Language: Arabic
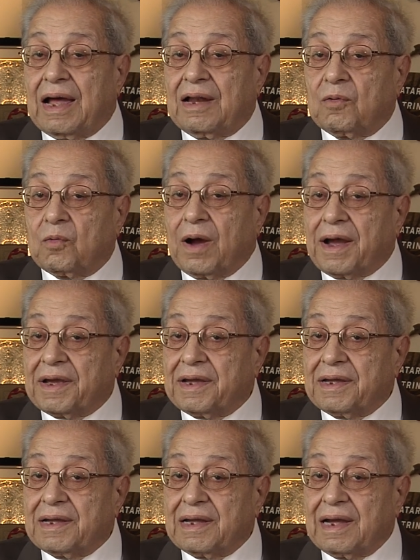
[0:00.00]

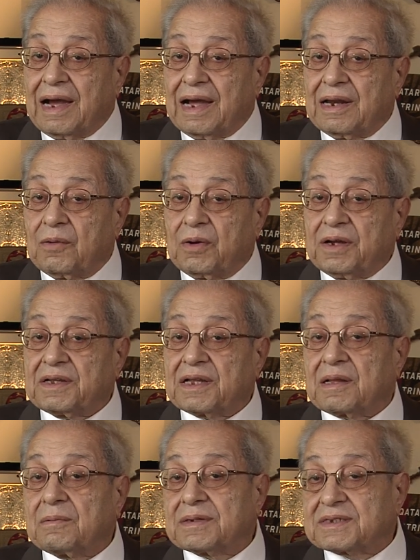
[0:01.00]
الوعي على وحدة
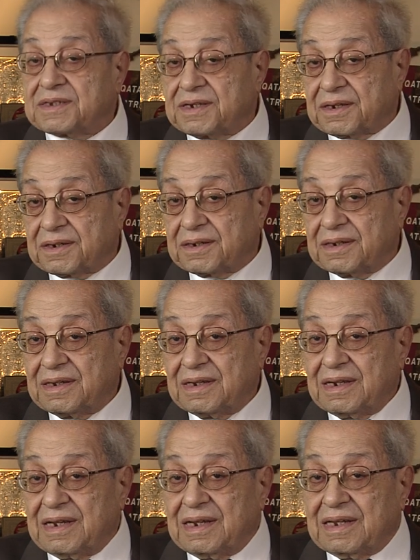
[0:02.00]
المصير
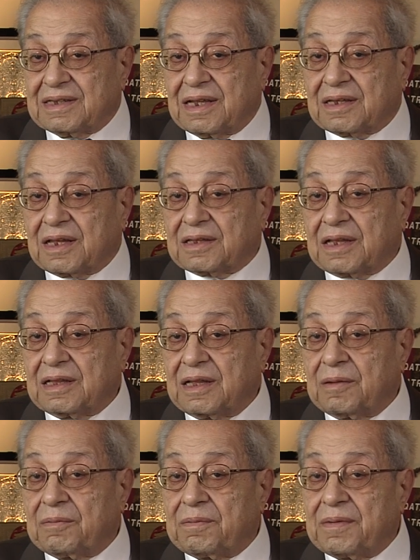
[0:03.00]

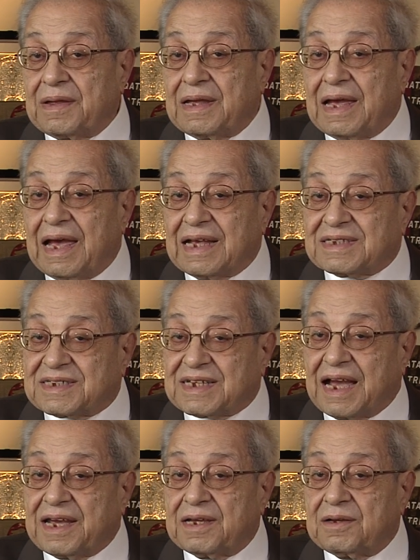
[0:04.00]
تتطلب
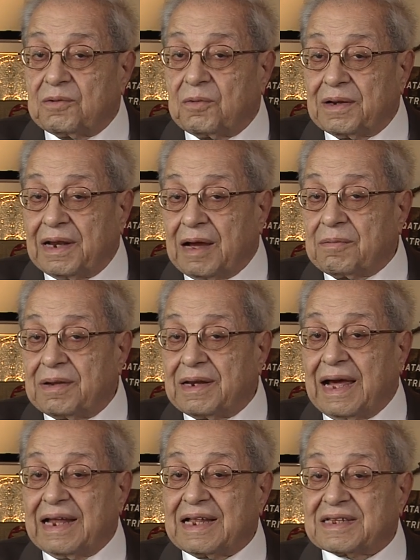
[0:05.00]
السعي والعمل
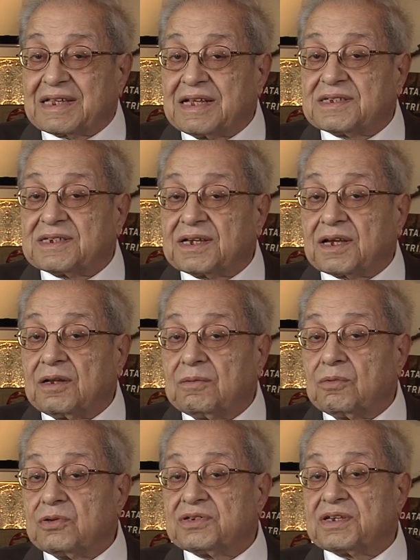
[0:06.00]
على التنسيق
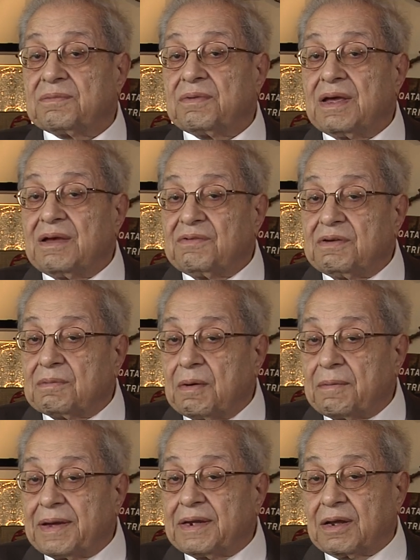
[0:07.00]
الملزم فيما
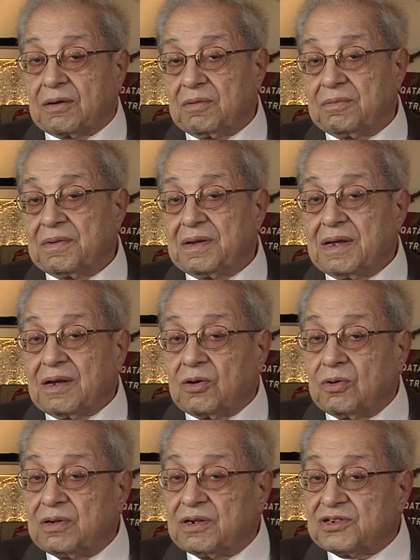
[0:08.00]
بينكم
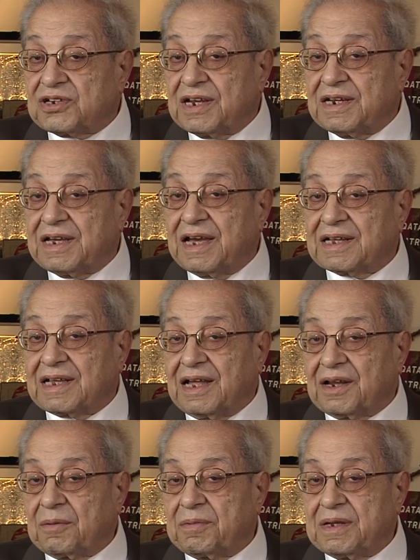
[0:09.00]
كل الجاليات
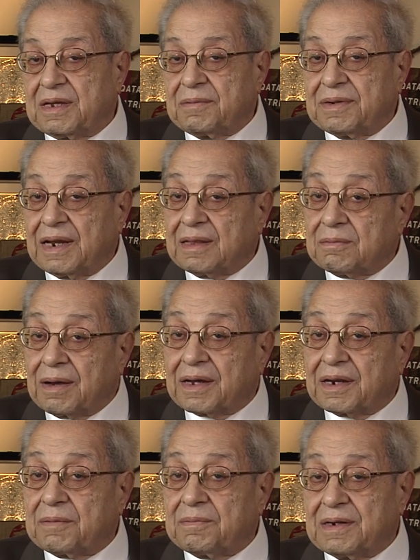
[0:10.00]
العربية من
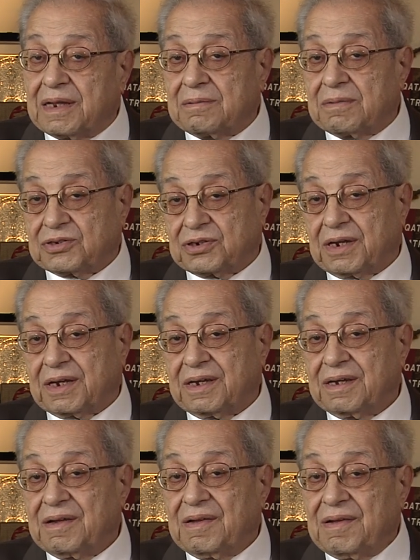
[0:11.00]
المغرب إلى المشرق
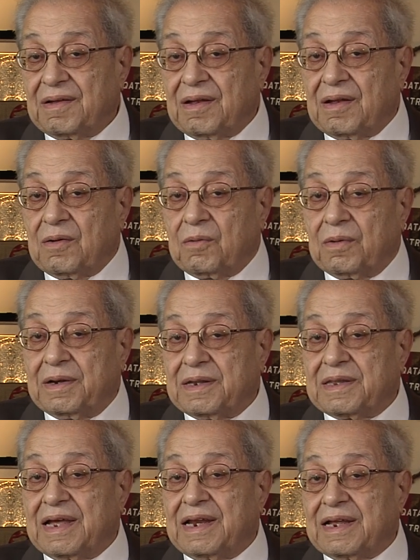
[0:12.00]

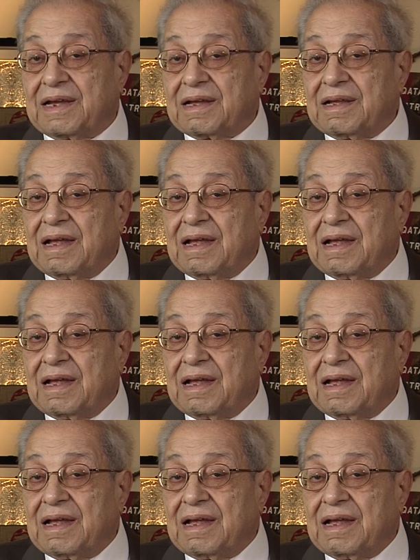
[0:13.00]
ولذلك